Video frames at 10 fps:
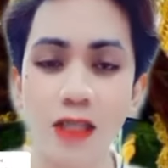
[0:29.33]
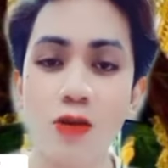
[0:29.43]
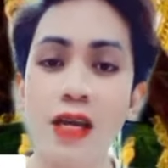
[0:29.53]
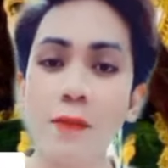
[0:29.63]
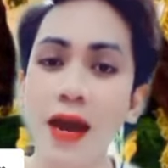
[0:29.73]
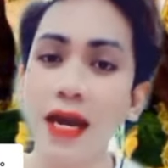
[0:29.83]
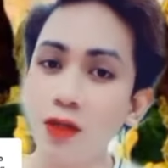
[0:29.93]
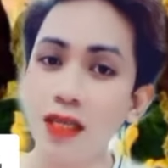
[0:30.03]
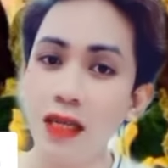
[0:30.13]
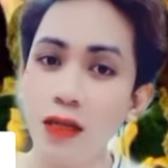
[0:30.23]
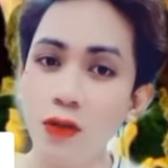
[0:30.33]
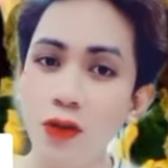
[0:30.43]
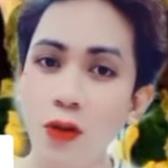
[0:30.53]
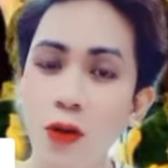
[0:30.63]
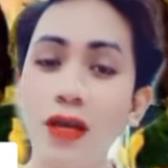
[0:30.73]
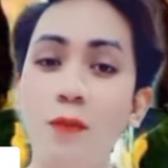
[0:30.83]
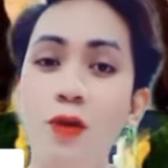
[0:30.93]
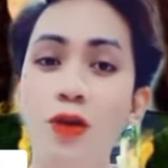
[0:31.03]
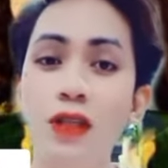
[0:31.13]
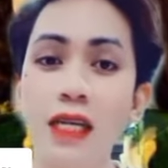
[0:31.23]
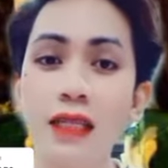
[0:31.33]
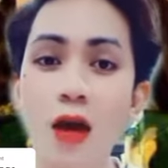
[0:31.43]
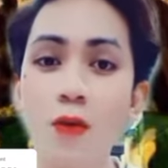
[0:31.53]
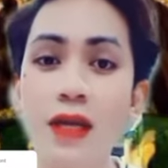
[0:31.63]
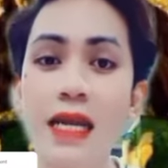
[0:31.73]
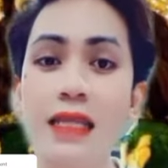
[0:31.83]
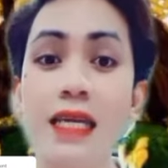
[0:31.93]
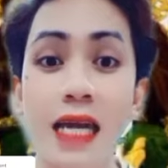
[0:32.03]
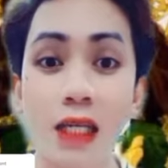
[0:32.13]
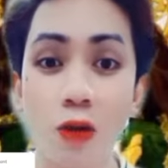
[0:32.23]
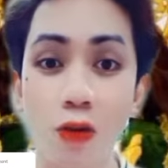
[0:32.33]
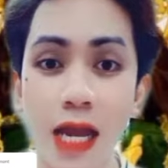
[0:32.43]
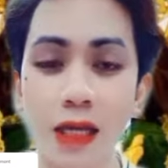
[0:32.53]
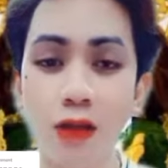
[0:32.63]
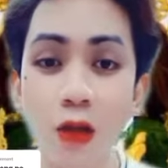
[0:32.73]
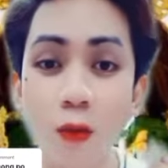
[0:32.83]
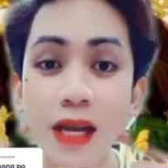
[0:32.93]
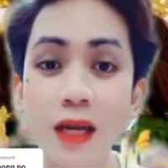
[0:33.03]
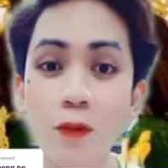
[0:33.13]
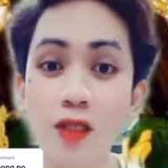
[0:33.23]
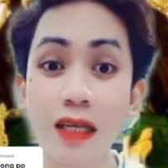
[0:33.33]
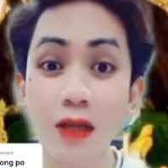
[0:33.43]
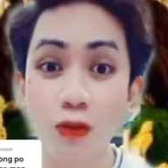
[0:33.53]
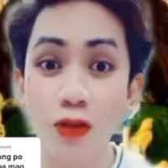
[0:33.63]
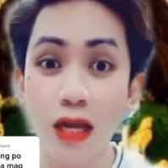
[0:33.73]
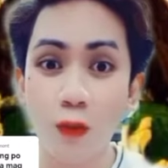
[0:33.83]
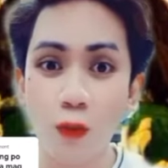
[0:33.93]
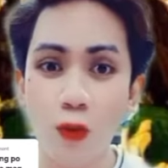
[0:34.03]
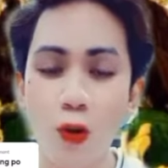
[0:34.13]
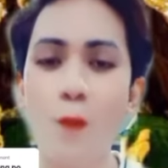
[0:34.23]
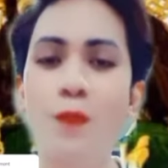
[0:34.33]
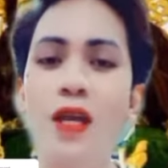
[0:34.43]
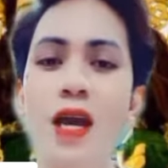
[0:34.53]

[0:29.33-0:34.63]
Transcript: So, ang imahin po sa likod ko, yan po yung tinatawag nating areola, yung liwanag po sa likod ng ulo.